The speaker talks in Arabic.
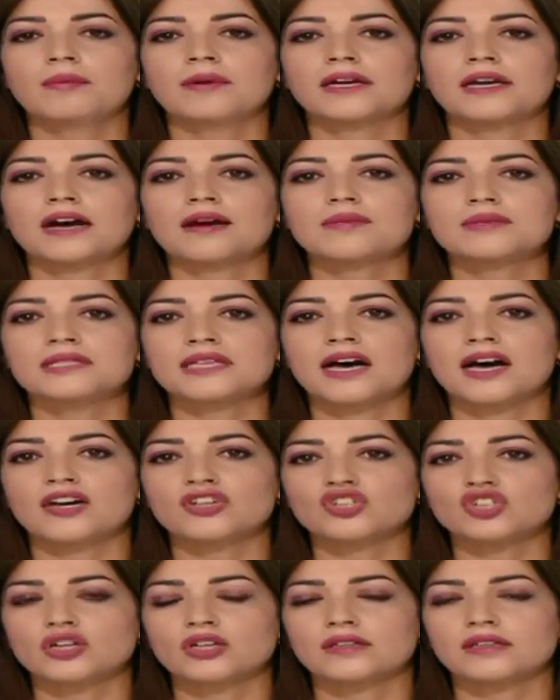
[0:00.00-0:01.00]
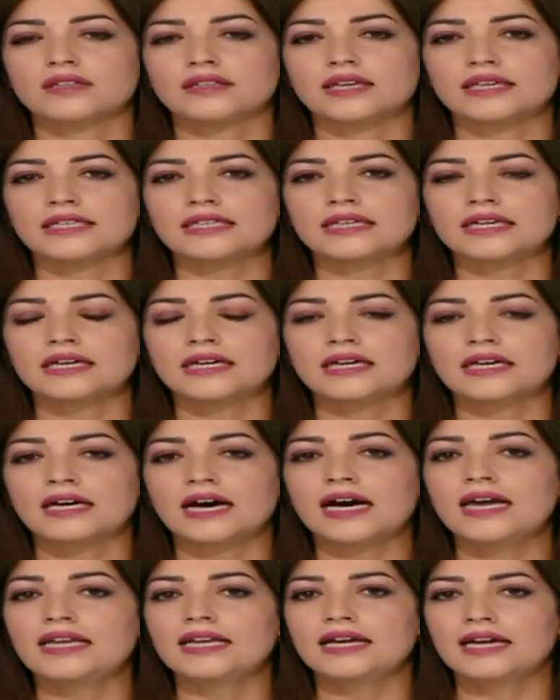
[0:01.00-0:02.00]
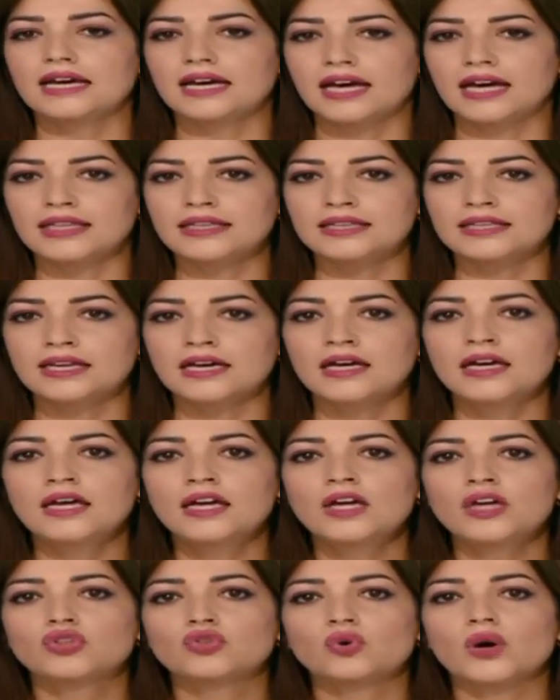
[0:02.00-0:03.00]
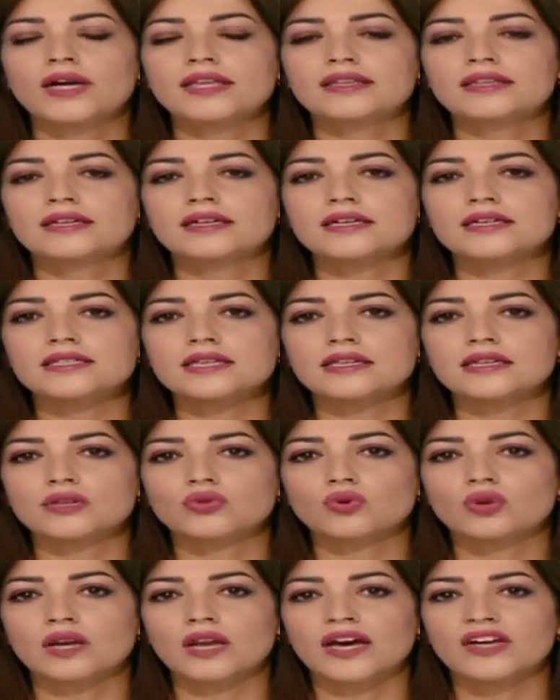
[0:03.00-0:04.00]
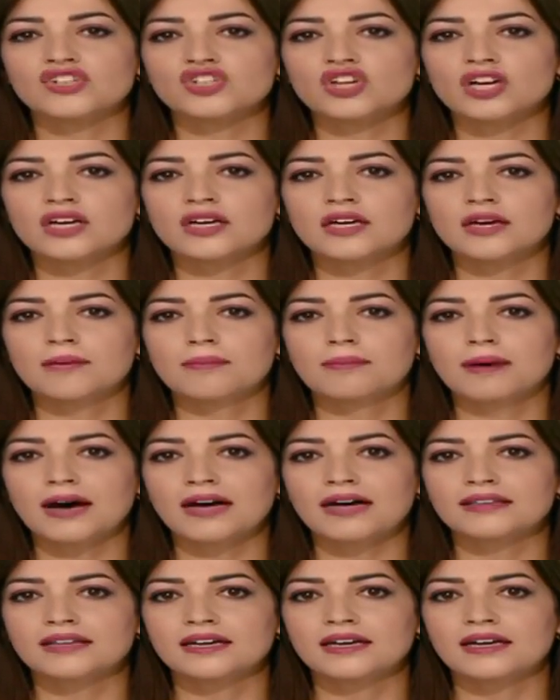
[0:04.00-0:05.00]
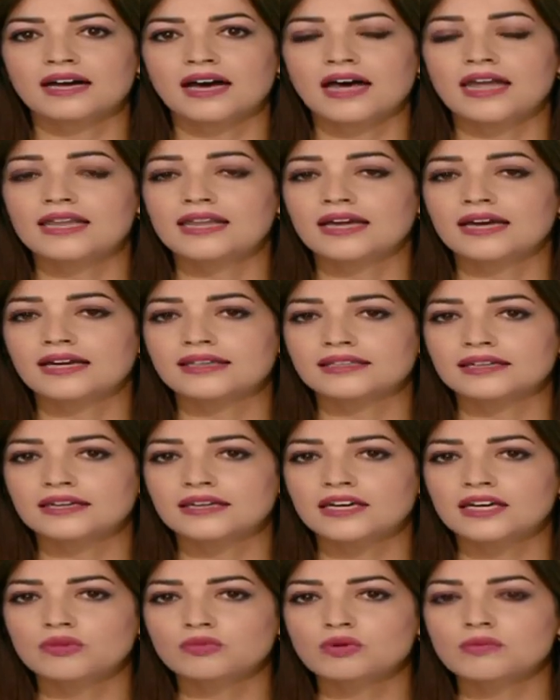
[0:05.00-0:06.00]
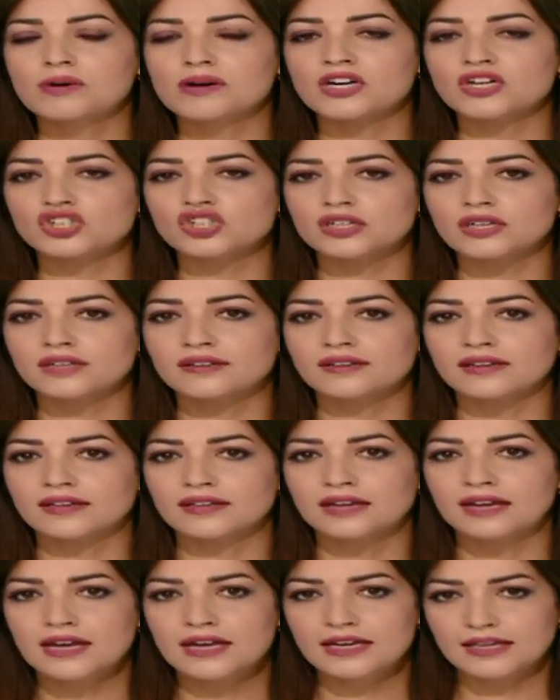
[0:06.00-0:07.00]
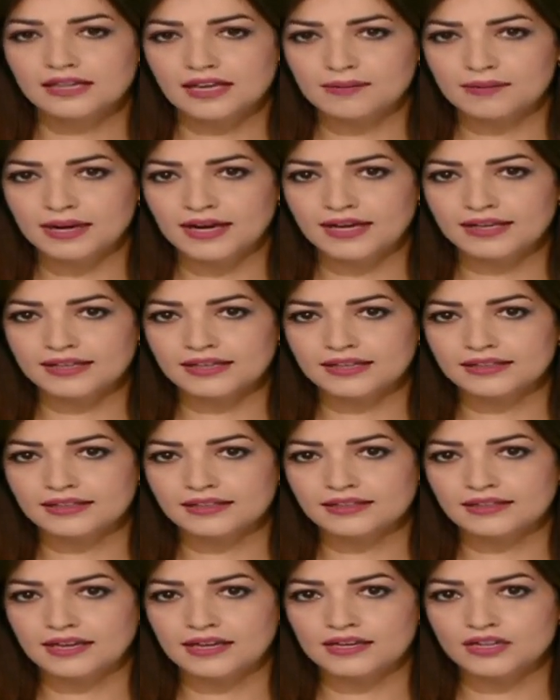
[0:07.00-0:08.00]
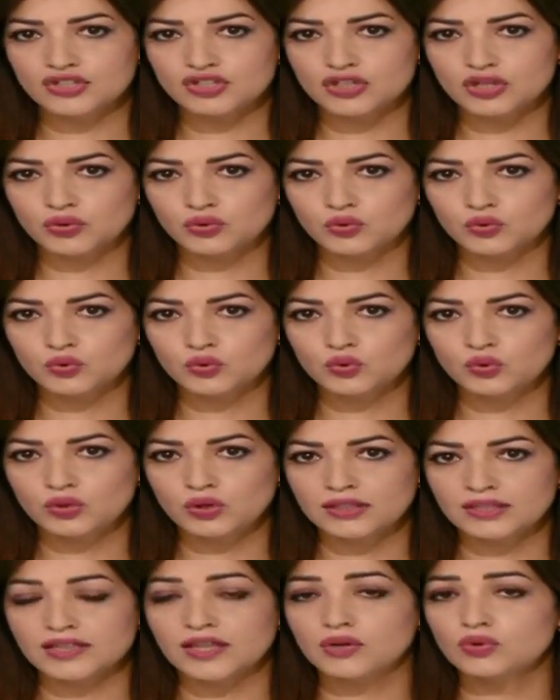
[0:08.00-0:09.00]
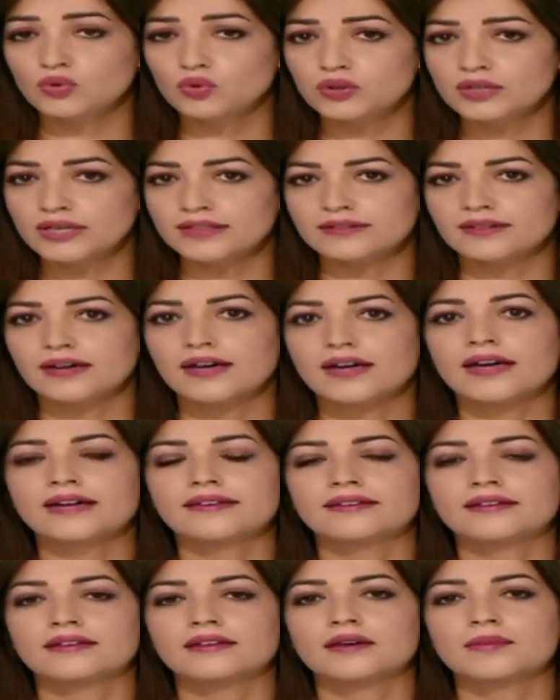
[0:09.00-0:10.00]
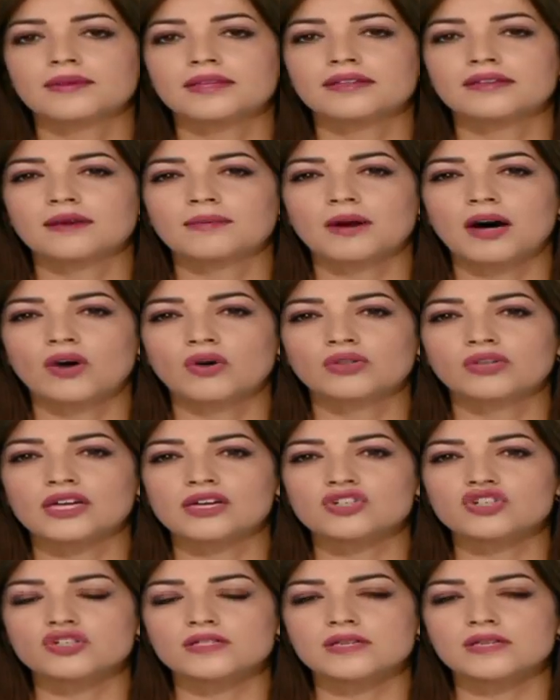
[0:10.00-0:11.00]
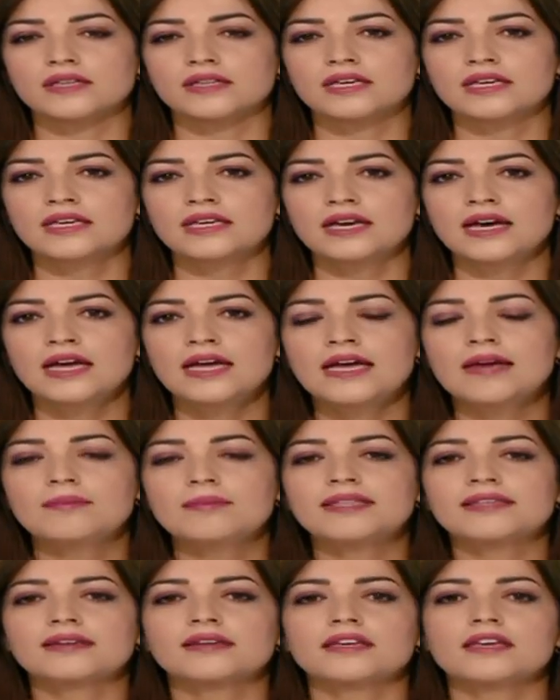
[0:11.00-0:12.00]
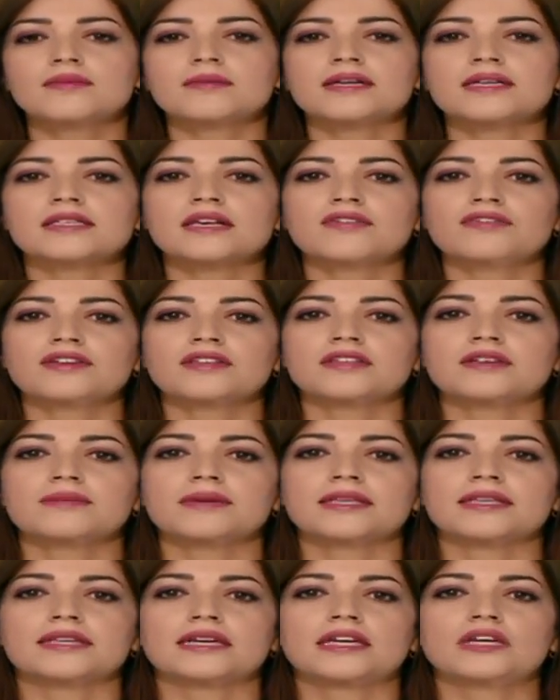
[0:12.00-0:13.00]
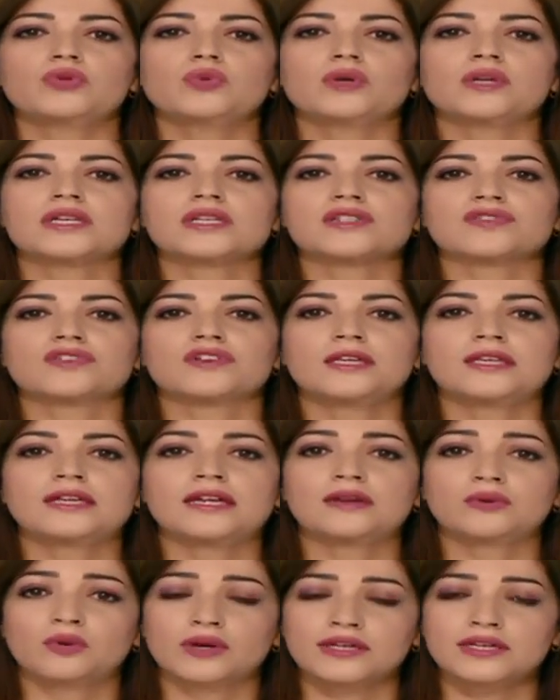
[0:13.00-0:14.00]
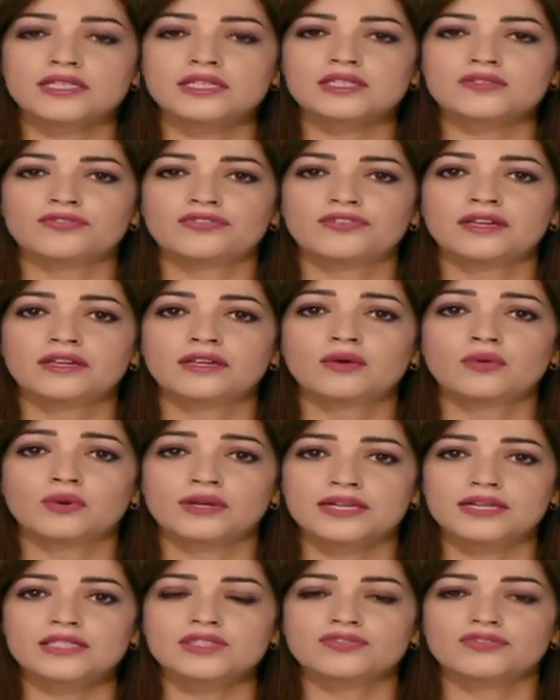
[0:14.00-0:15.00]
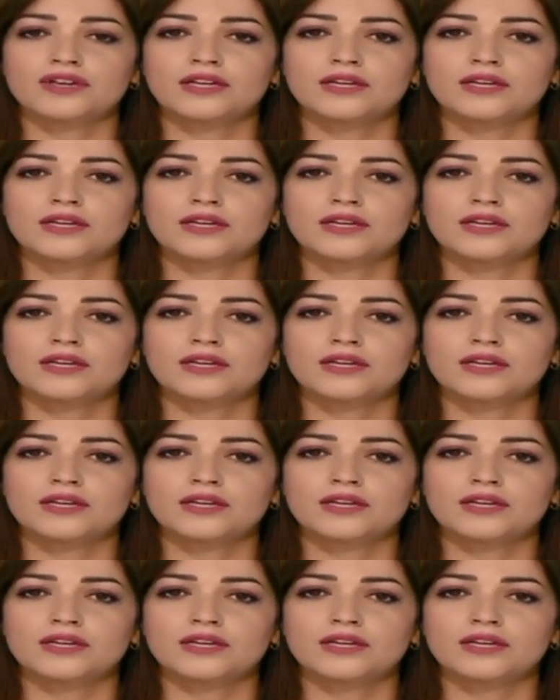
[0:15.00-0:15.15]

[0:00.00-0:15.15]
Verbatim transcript: بخمس عشرة دقيقة على أن تؤدى صلاة العشاء بعد الأذان مباشرة كما أكدت اللجنة ضرورة احترام التباعد الجسدي بترك مسافة متر ونصف ونصف ونصف